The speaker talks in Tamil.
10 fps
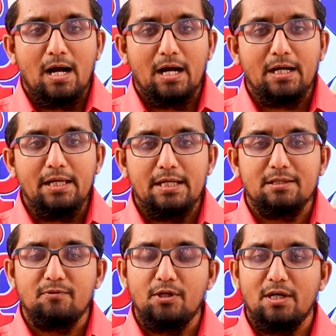ஆக
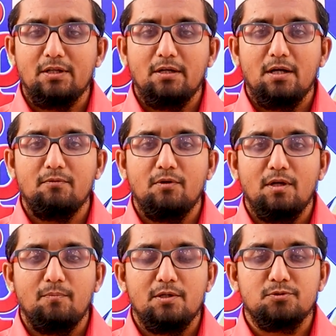இந்த வீடியோ எதற்கான
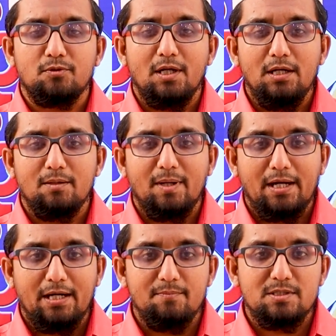வீடியோ அப்படின்னு சொன்னால் நம்ம
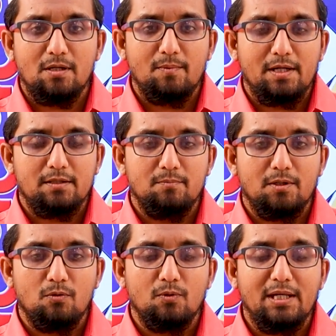அகாடமி சார்பில்
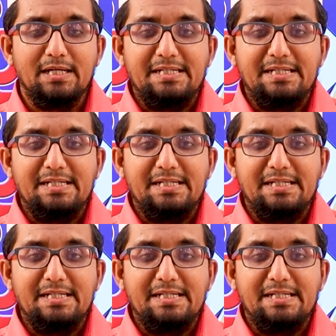நடத்தப்படக்கூடிய